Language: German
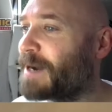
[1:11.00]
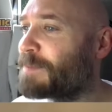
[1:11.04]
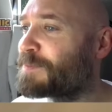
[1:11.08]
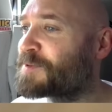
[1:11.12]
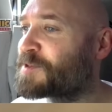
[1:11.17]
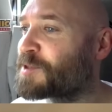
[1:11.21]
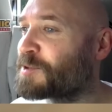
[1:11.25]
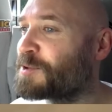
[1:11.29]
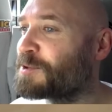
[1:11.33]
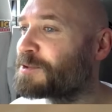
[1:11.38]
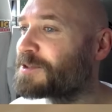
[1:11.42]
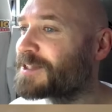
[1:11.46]

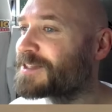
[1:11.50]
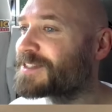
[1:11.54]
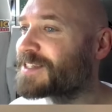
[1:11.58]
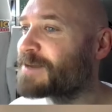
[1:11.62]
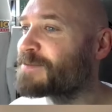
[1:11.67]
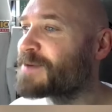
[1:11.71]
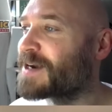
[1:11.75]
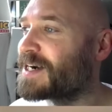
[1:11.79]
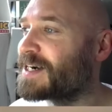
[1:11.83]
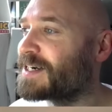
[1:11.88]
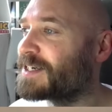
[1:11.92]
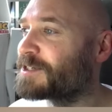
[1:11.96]
absolut in seinem
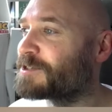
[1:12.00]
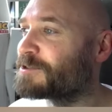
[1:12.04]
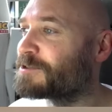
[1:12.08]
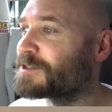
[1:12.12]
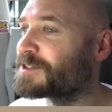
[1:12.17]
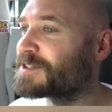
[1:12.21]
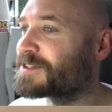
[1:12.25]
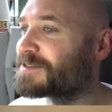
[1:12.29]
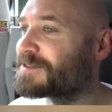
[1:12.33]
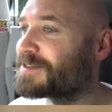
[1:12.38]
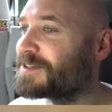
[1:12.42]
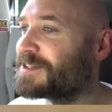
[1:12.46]

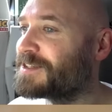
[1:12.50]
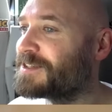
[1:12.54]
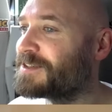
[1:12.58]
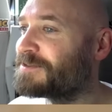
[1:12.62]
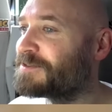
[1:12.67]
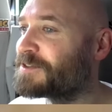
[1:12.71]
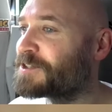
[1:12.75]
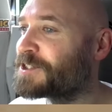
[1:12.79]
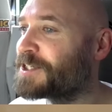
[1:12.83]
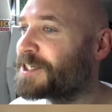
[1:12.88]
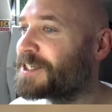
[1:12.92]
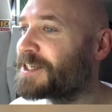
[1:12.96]
Radius. Ich
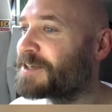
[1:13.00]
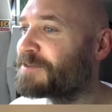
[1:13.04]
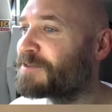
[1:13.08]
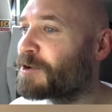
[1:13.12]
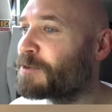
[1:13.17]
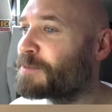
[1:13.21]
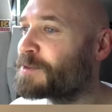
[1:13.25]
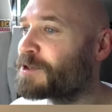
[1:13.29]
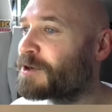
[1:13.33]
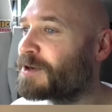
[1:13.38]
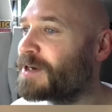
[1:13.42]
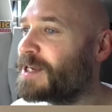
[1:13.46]
verstehe nicht,
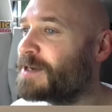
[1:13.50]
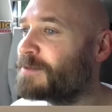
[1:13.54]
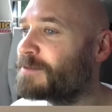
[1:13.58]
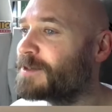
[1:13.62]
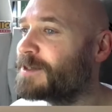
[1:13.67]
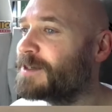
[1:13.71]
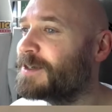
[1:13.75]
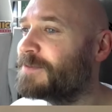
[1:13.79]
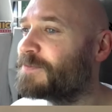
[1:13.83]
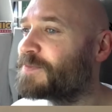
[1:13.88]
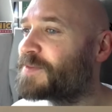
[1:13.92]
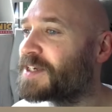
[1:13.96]
warum ich noch
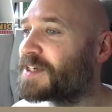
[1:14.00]
lebe.